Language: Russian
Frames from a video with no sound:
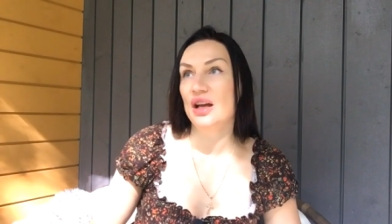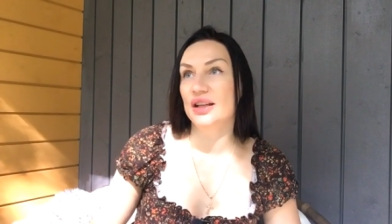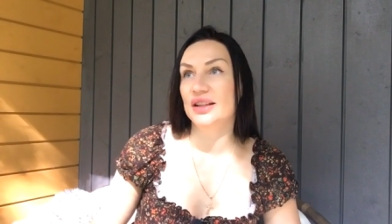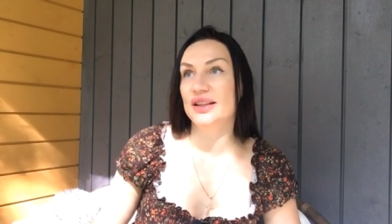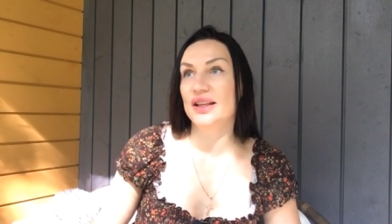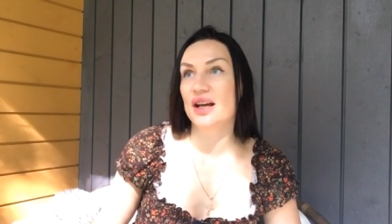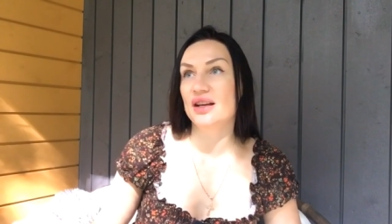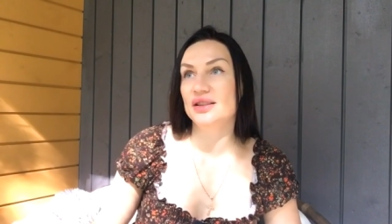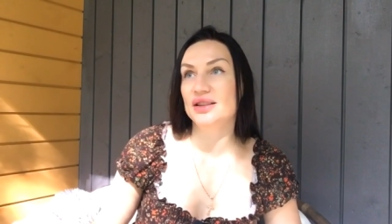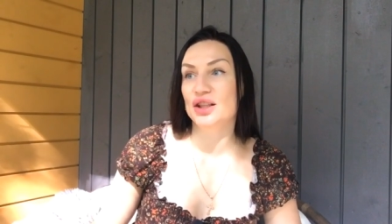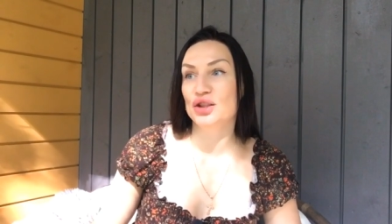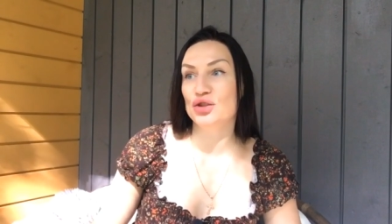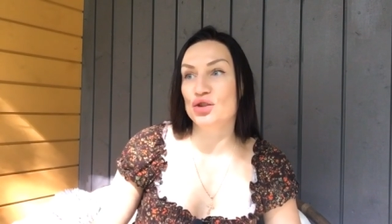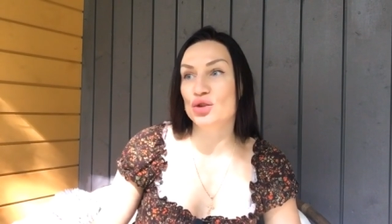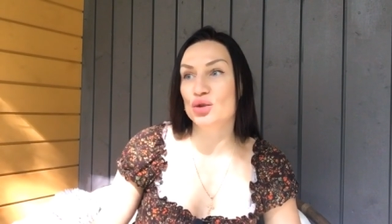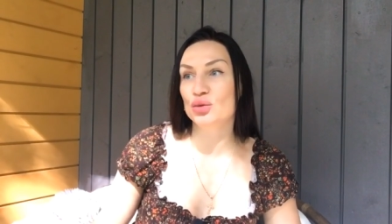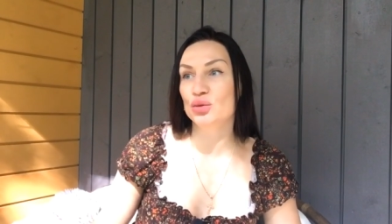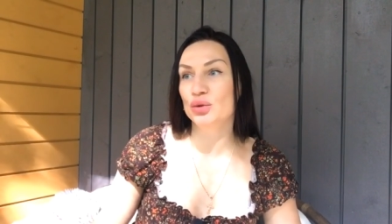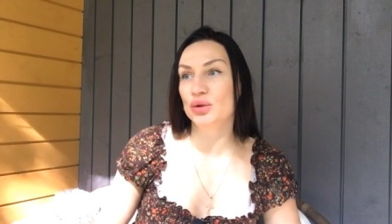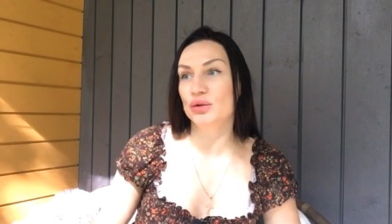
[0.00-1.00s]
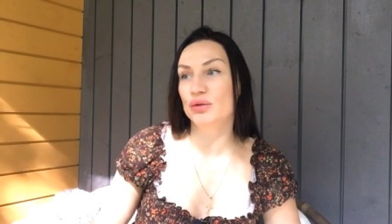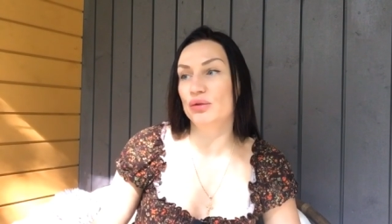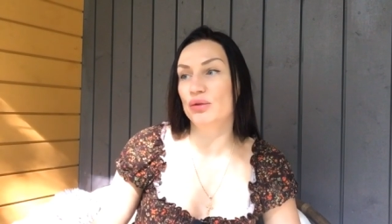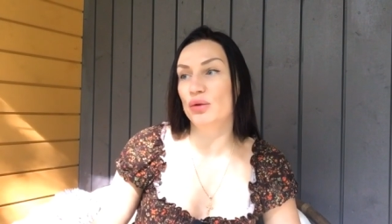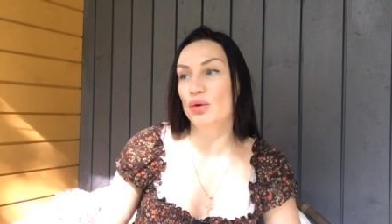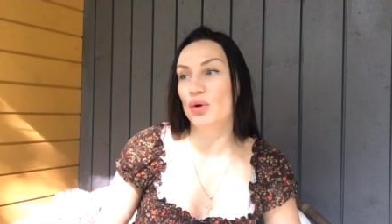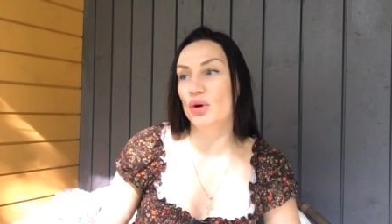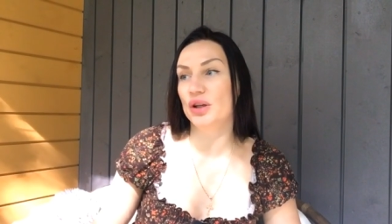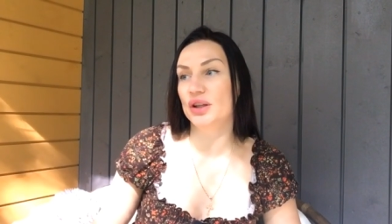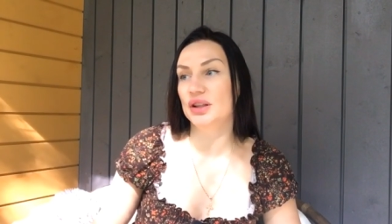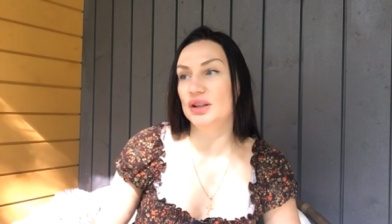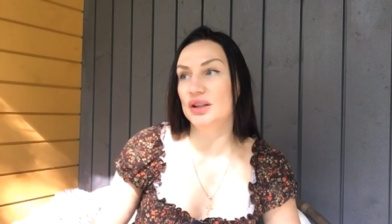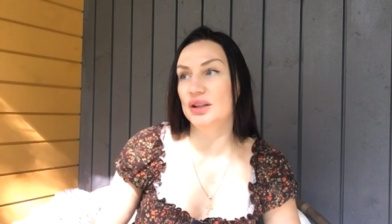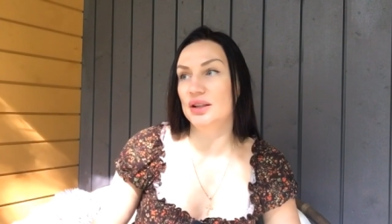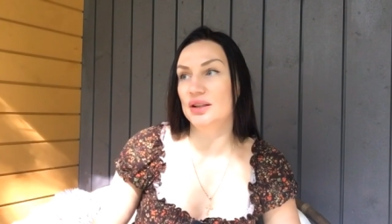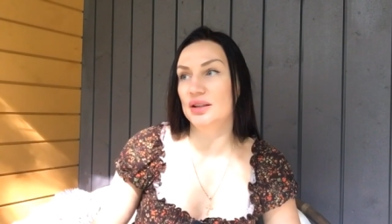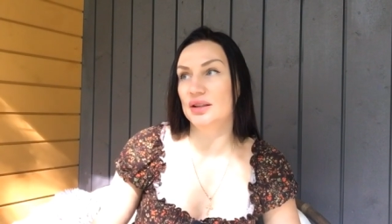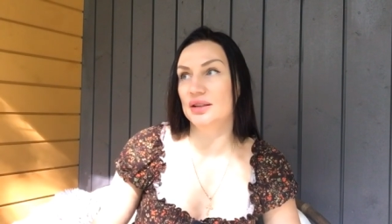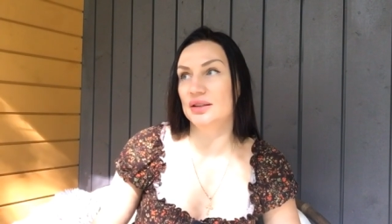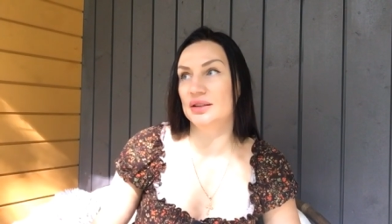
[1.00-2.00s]
Я ношу его
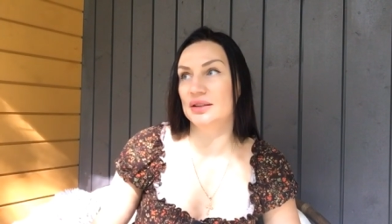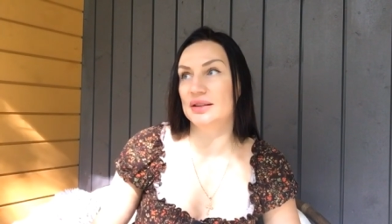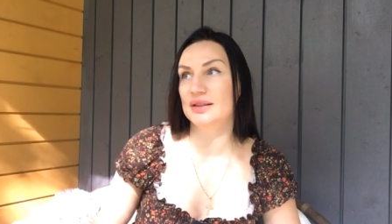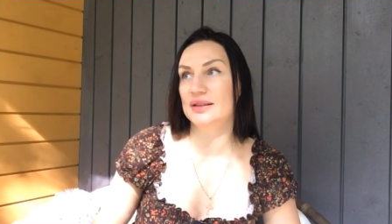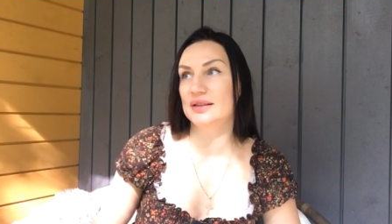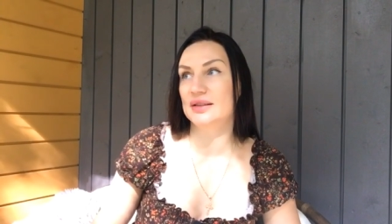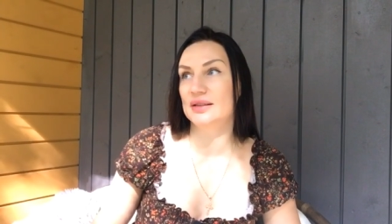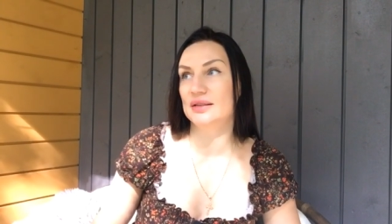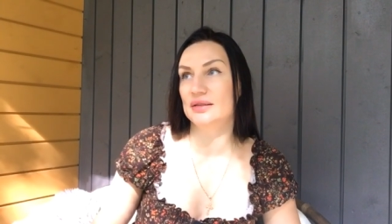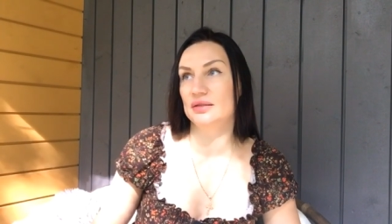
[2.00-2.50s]
и с,